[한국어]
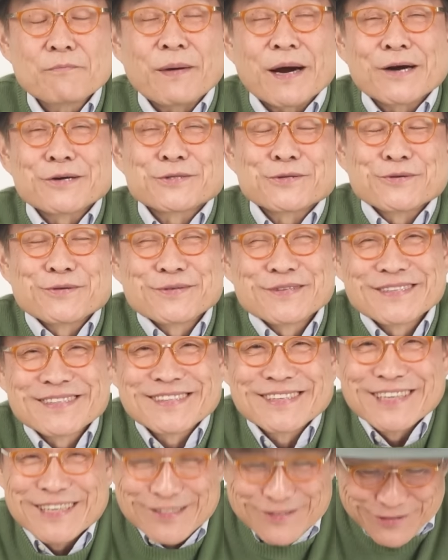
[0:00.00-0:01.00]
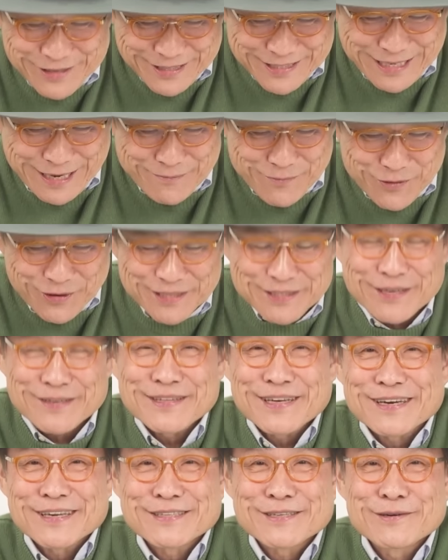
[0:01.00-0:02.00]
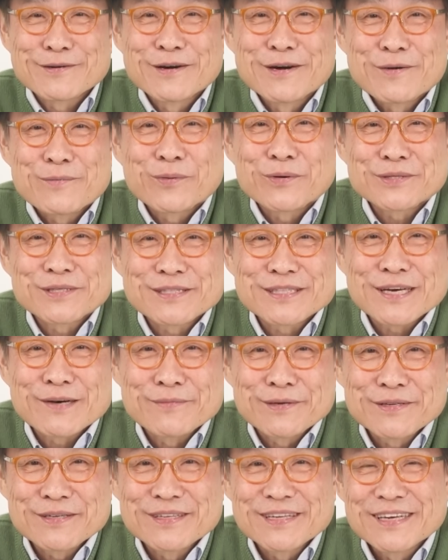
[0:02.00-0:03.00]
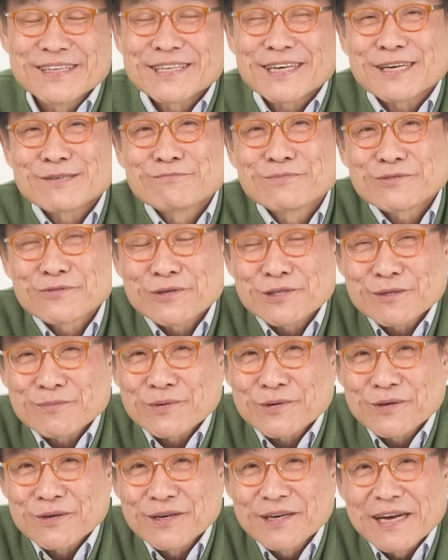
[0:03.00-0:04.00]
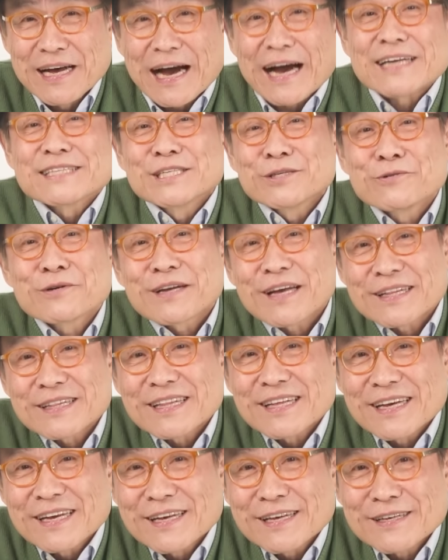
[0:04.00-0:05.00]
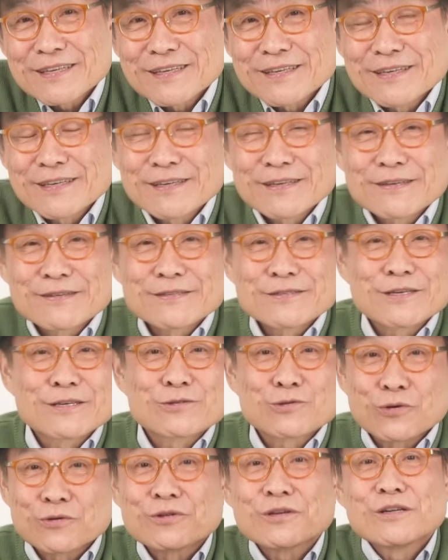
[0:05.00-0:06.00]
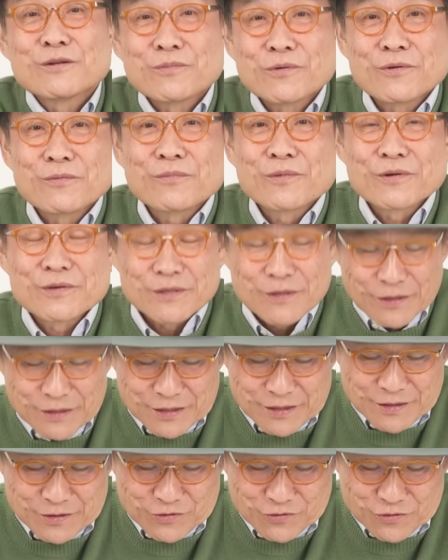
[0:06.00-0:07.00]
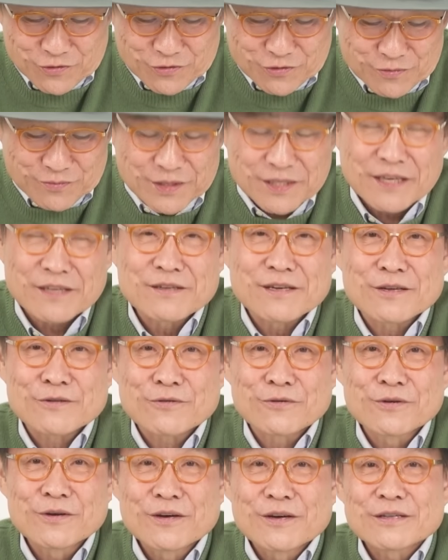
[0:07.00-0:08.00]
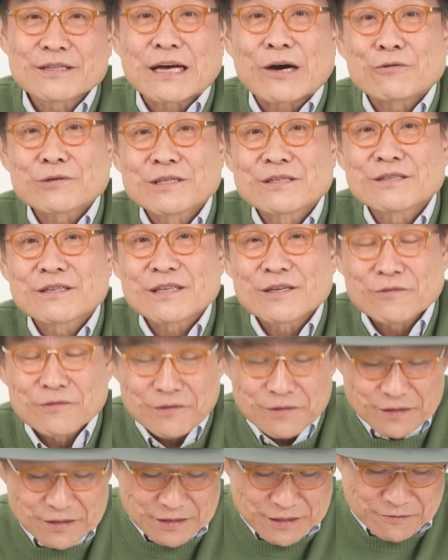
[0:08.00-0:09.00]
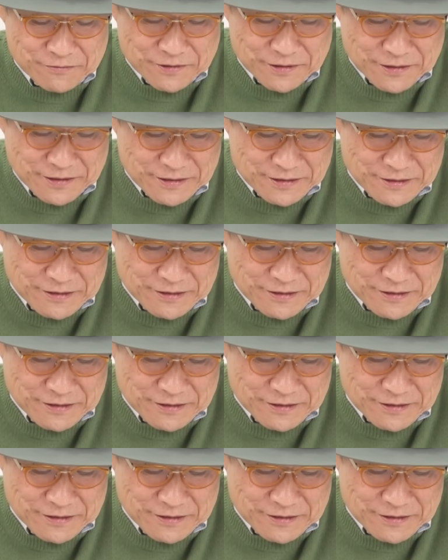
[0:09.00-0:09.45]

방송 누가 참모가 전달해서 보신다면 제가 묻고 싶어요. 안 의원한테 저희 조선일보 뭐 여기 유튜브 채널에도 나오신 적이 있고 그러기 때문에